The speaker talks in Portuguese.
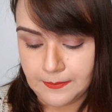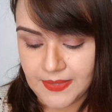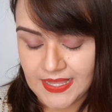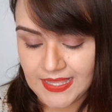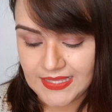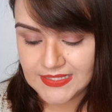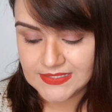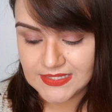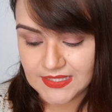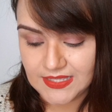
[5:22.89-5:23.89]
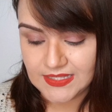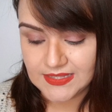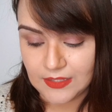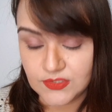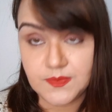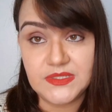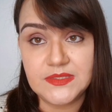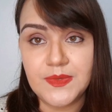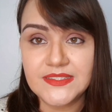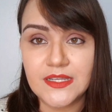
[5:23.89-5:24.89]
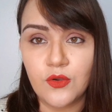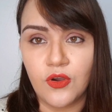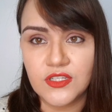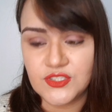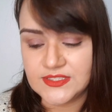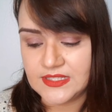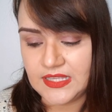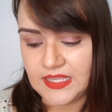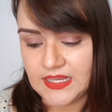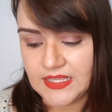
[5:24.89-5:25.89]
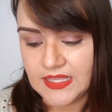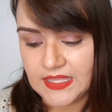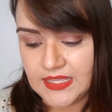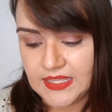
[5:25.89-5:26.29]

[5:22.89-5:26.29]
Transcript: mas aqui tá os principais acordes dele,